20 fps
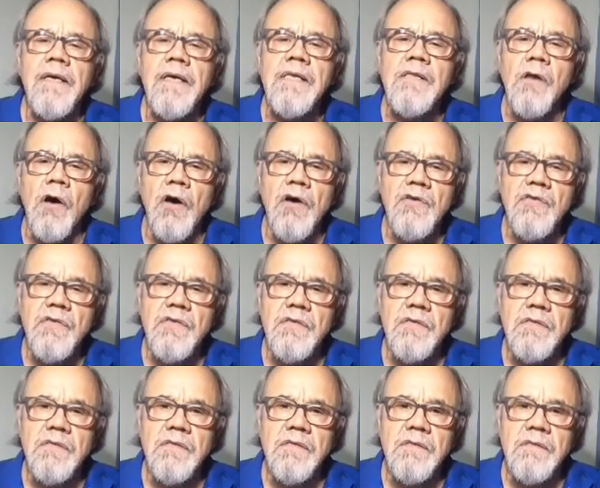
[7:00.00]
E
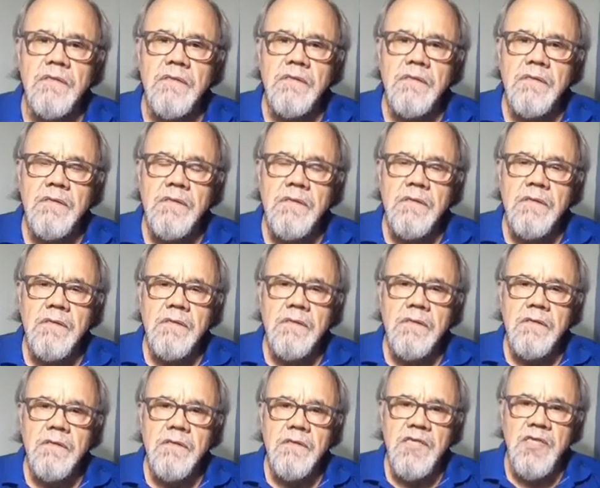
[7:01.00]
nós
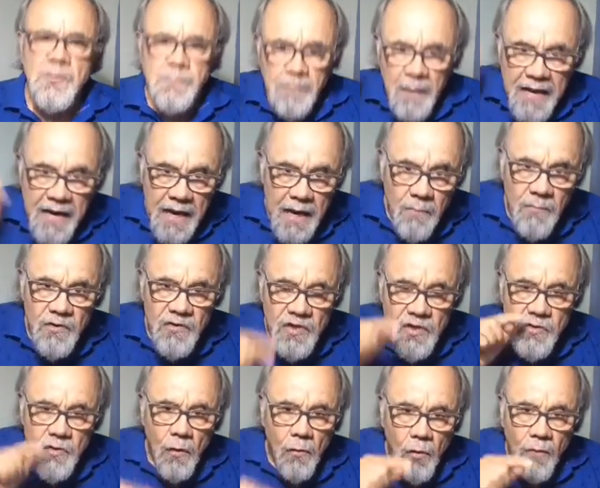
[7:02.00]
esperamos que
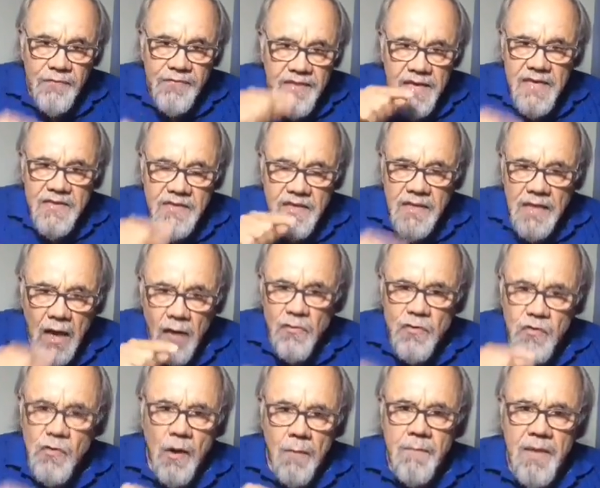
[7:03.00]
isso aconteça não
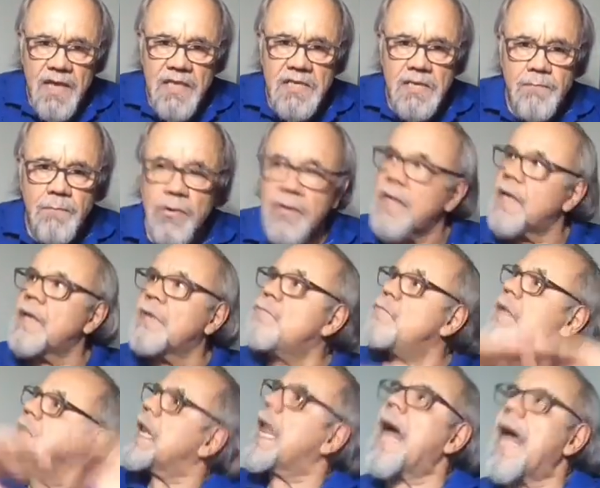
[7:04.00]
somente porque um
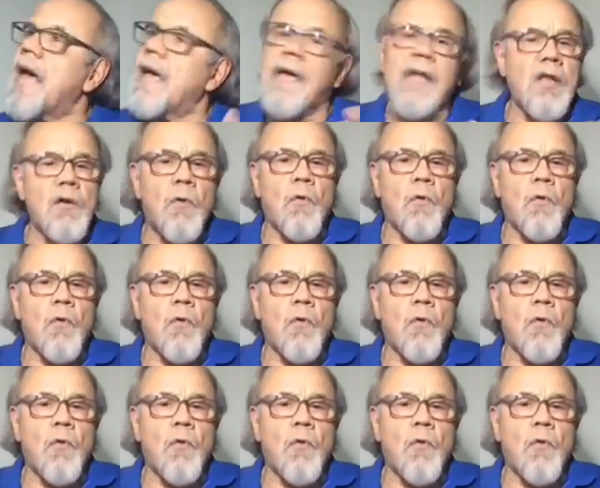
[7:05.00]
milagre